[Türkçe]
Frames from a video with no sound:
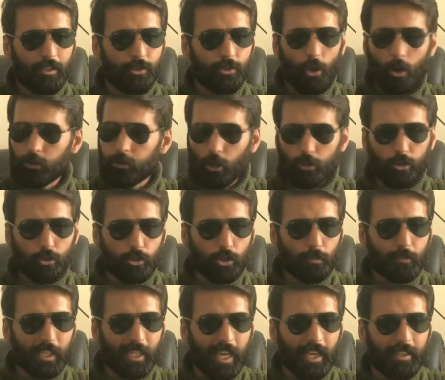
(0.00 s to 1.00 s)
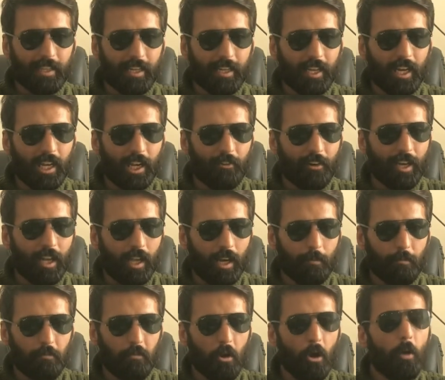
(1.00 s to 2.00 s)
Yolda otostop çekenleri karavana
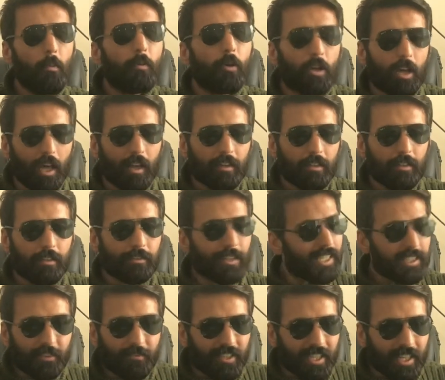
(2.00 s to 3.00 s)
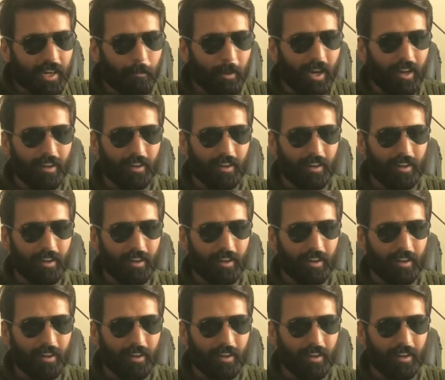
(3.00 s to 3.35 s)
alıp öpüyorlar. Nasıl fikir ama?